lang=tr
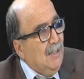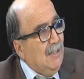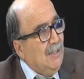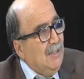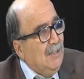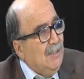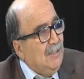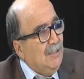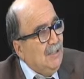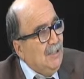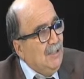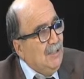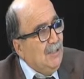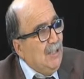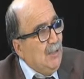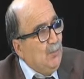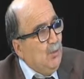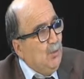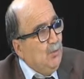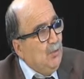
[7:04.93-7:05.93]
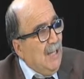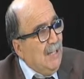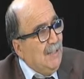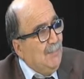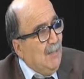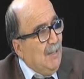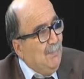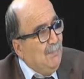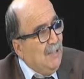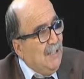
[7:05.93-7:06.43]
E, siz de Döndü
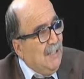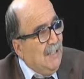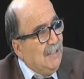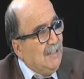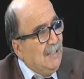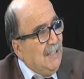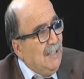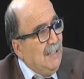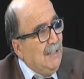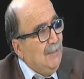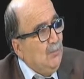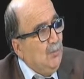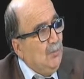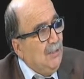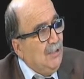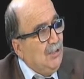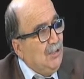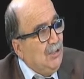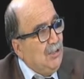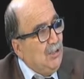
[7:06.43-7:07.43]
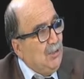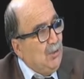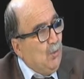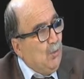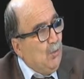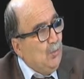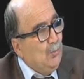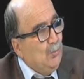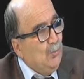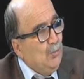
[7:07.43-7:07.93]
Hanım'la birlikte yöneticisi
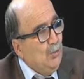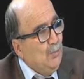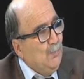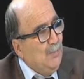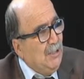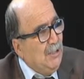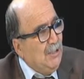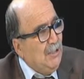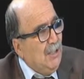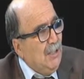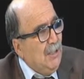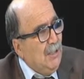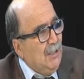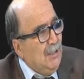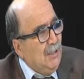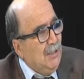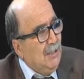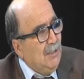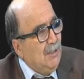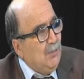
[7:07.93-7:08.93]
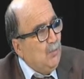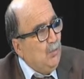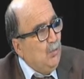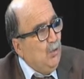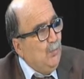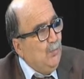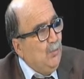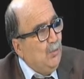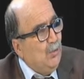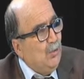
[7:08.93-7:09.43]
olduğunuz bir e,
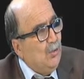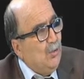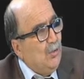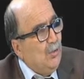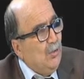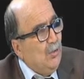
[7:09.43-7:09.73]
kulübü